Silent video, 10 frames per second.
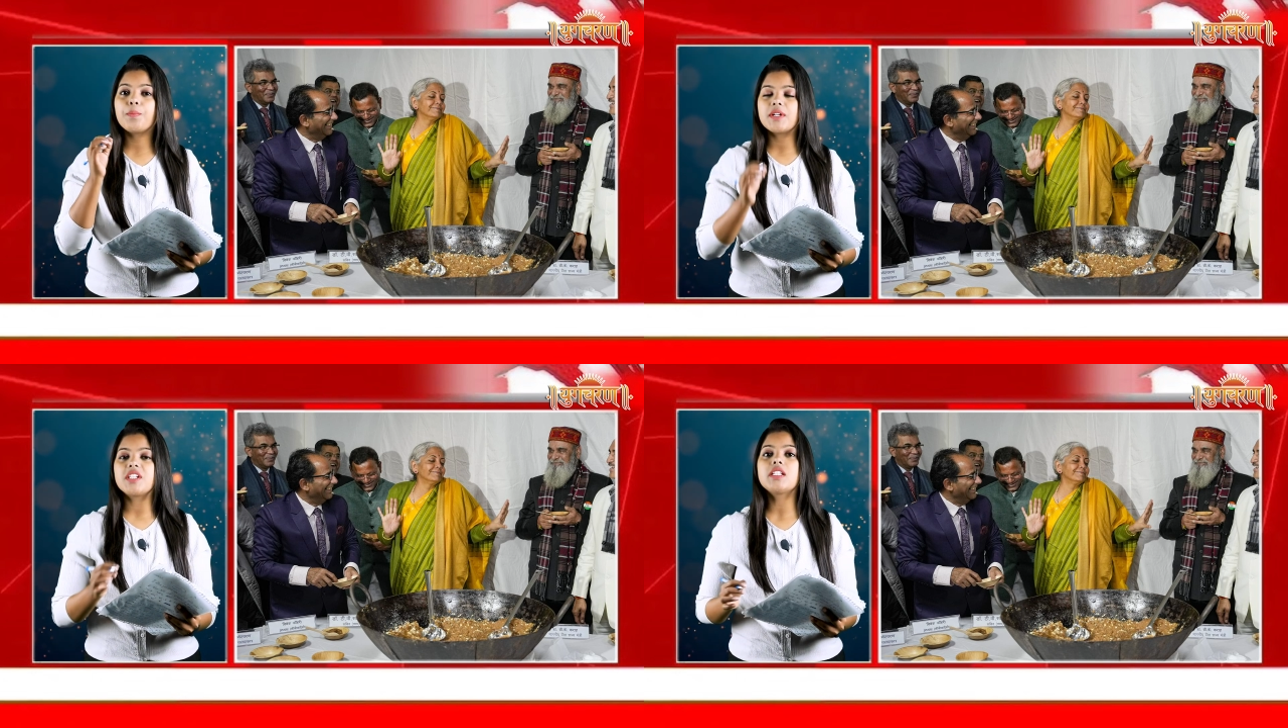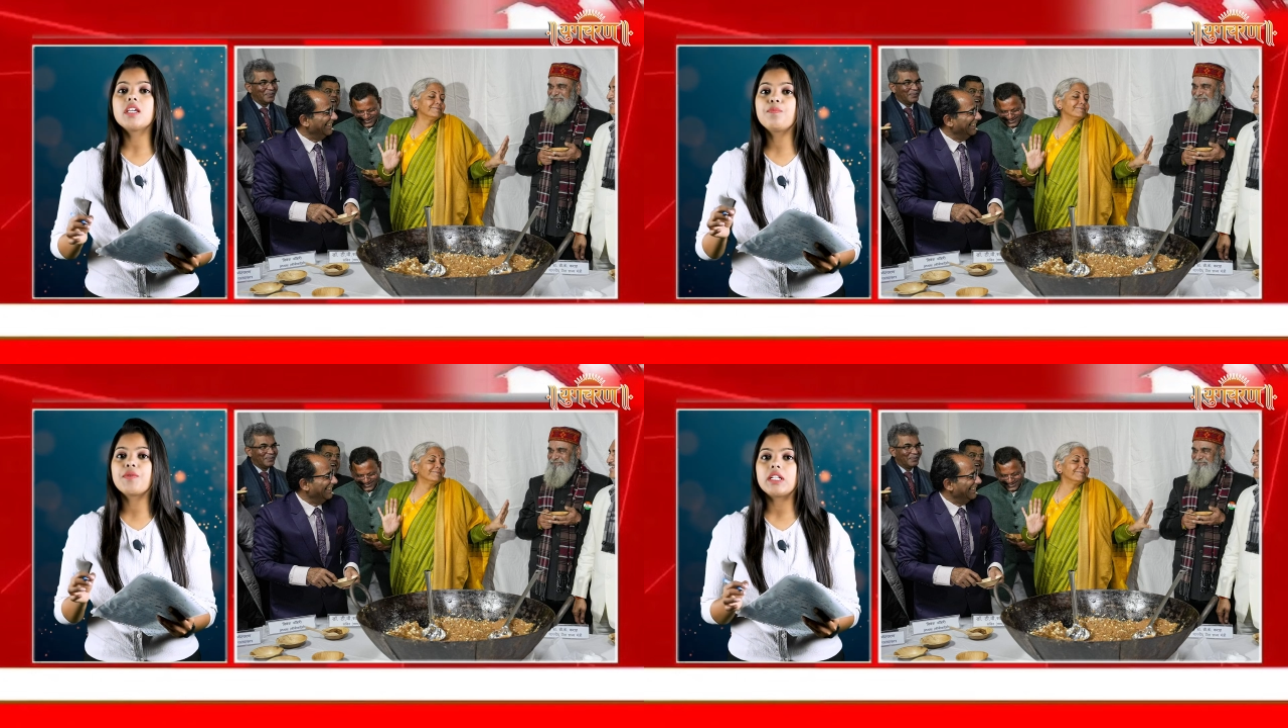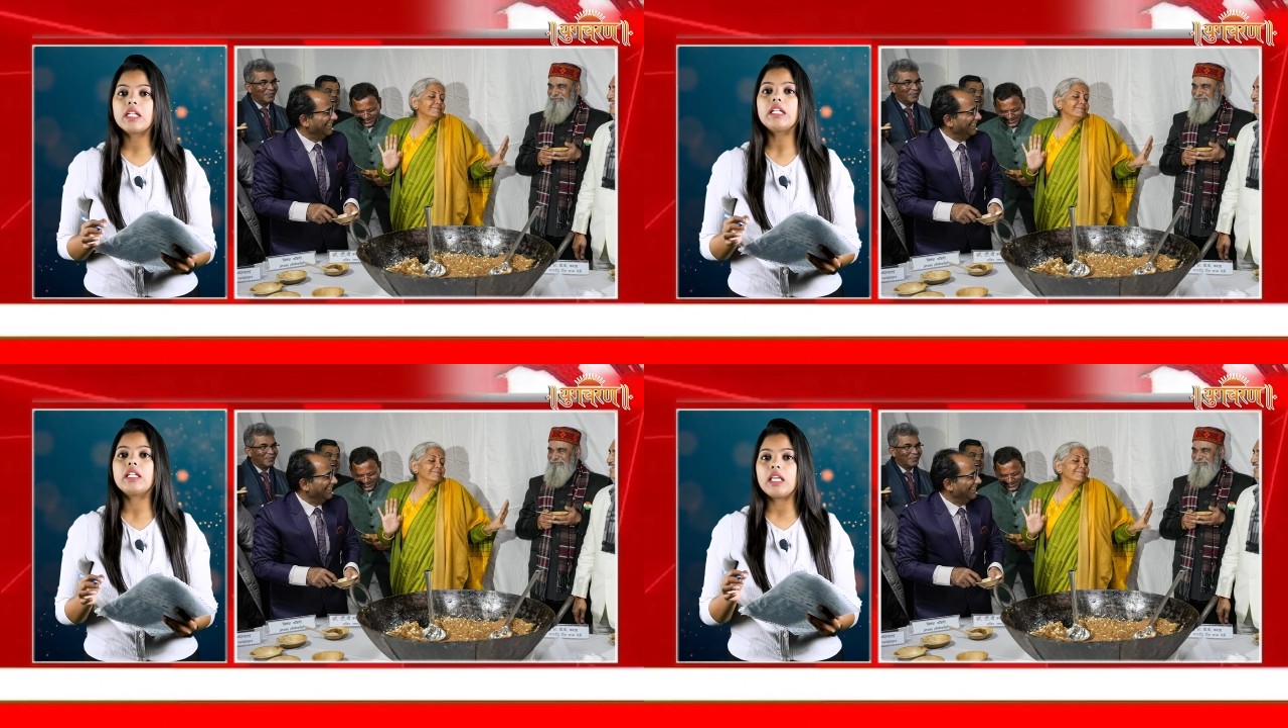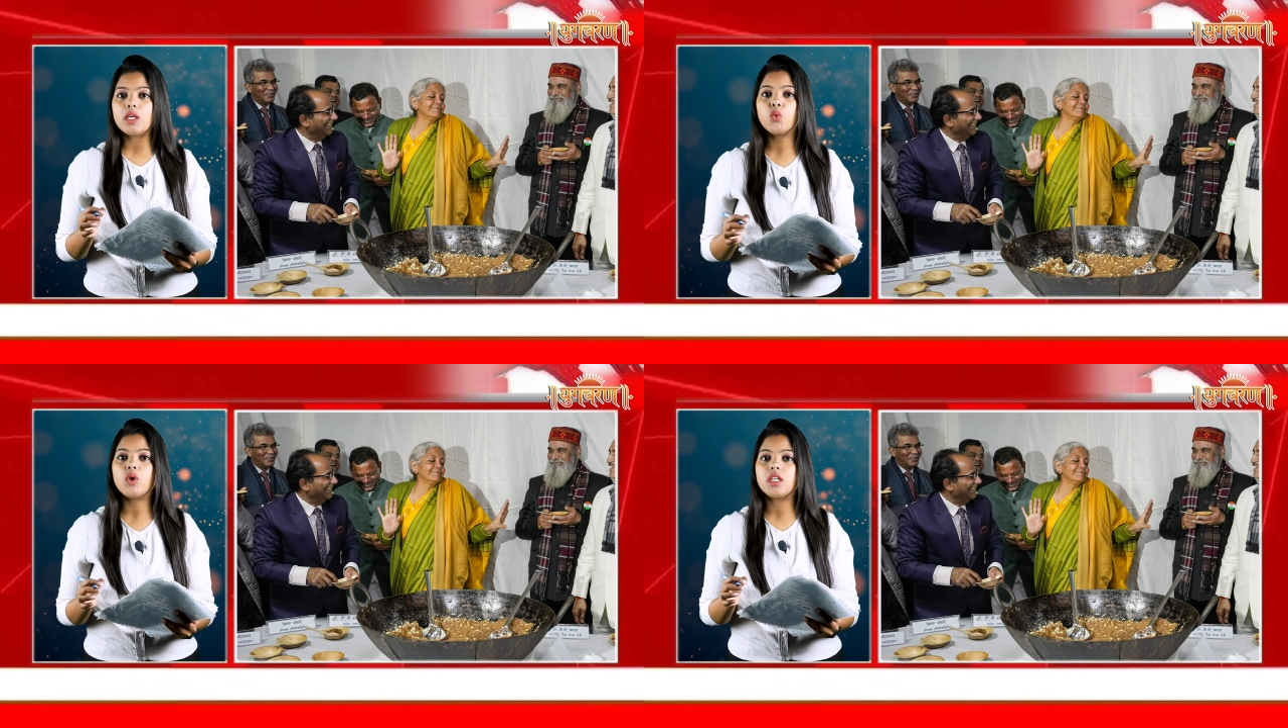बजट की प्रिंटिंग
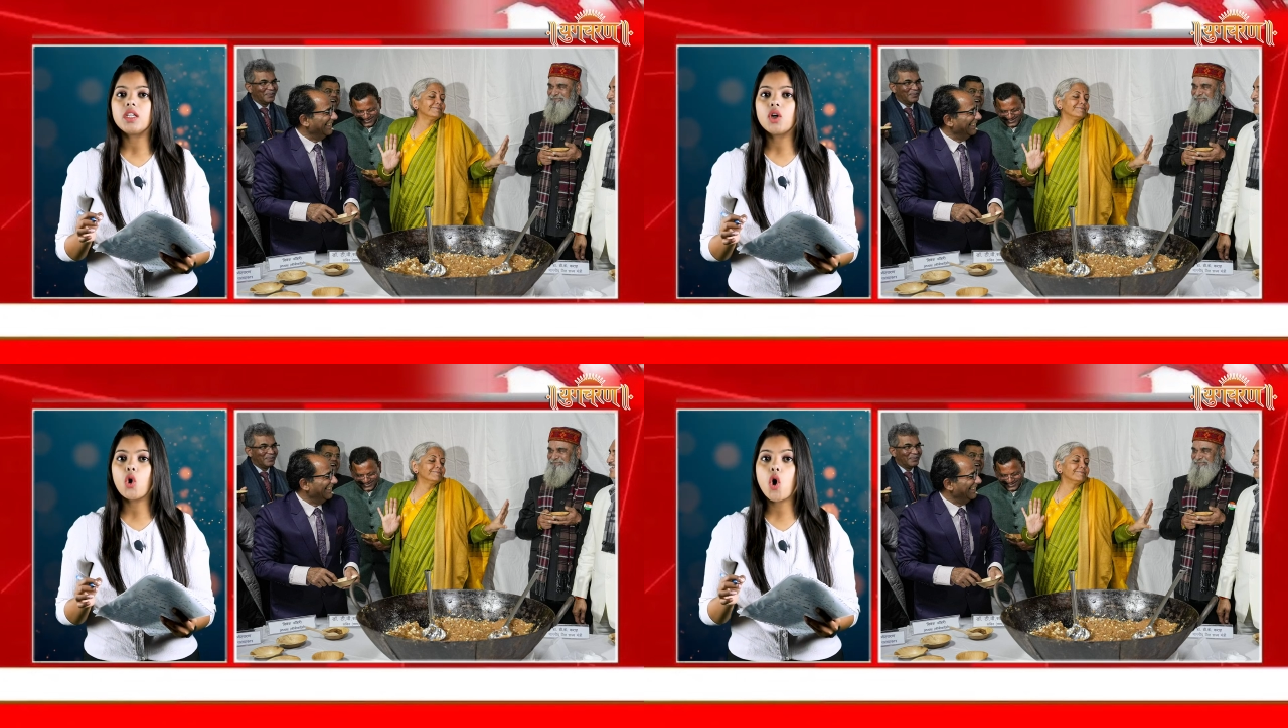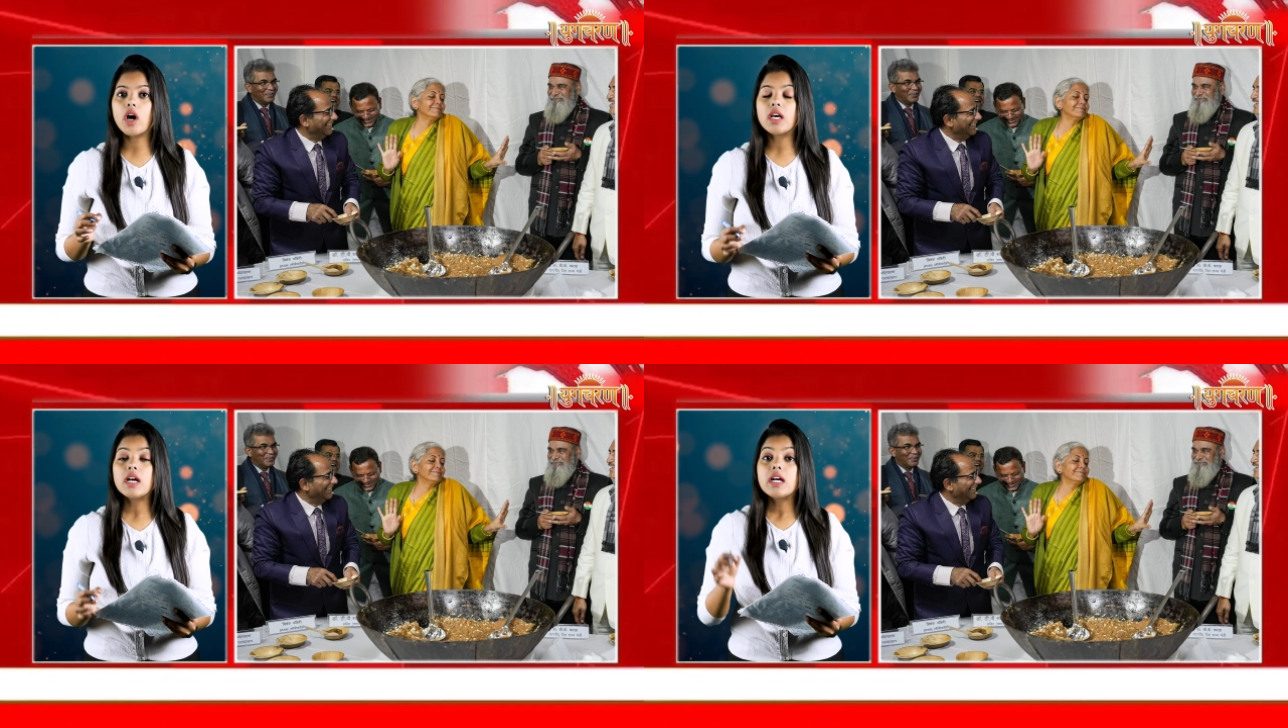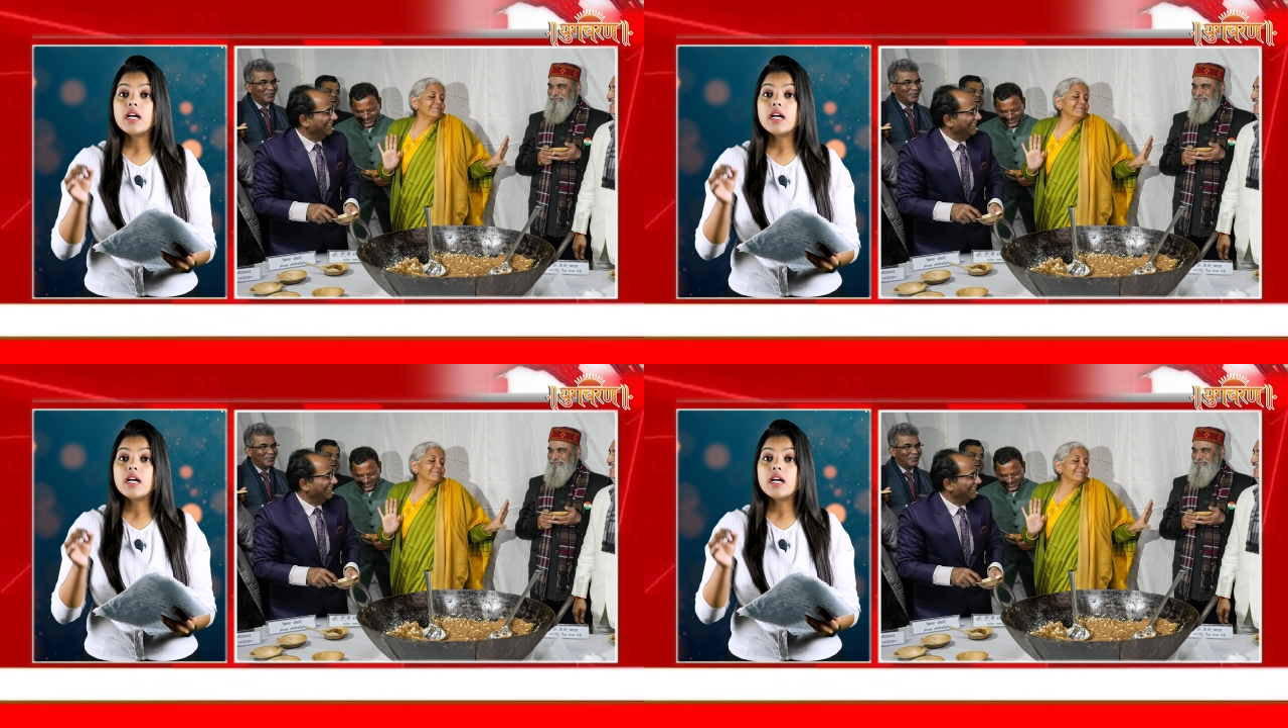नहीं हुई और